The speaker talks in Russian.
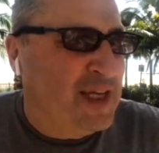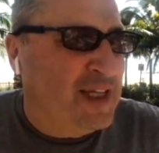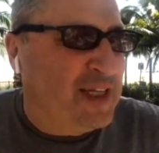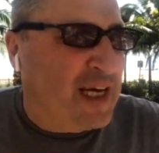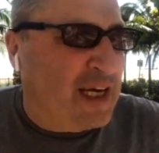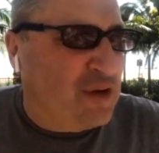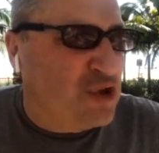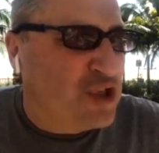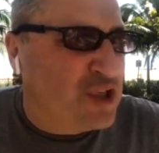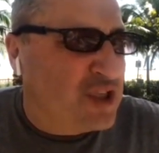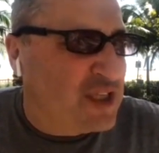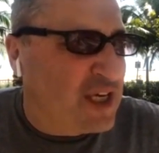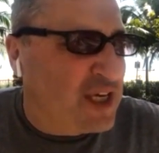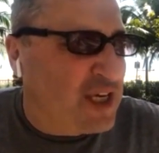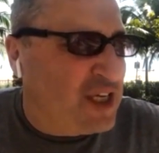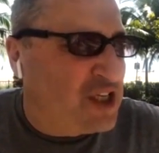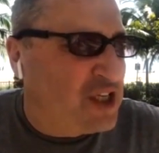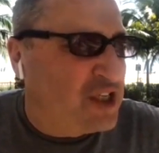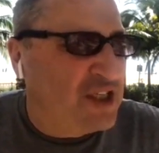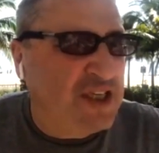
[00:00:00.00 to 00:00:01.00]
так уж
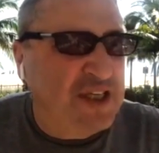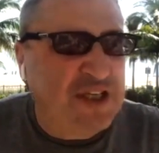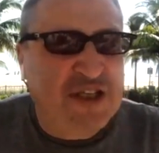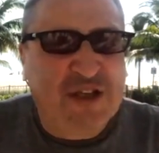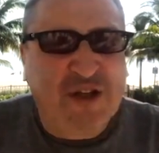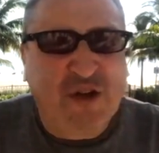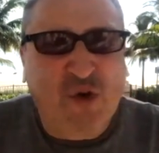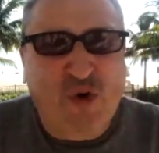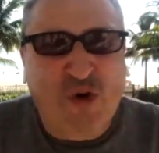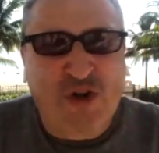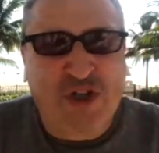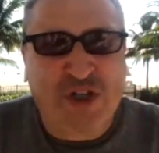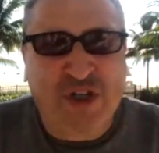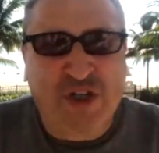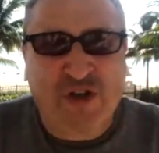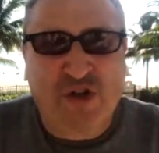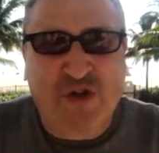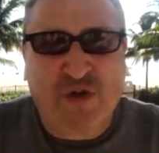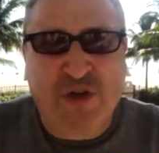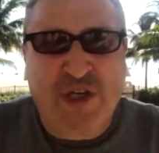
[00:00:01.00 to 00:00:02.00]
исторически
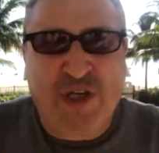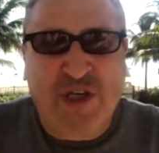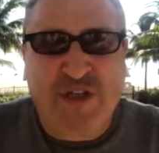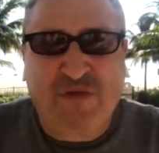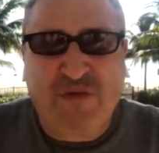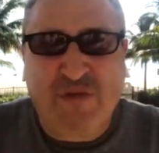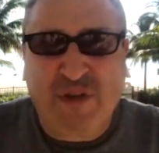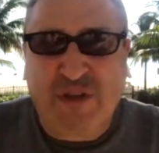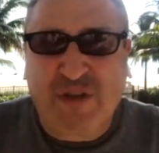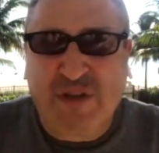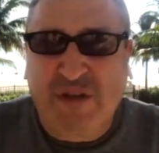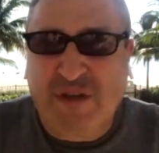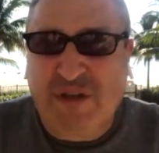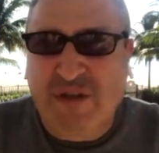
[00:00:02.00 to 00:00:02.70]
сложено, что есть вот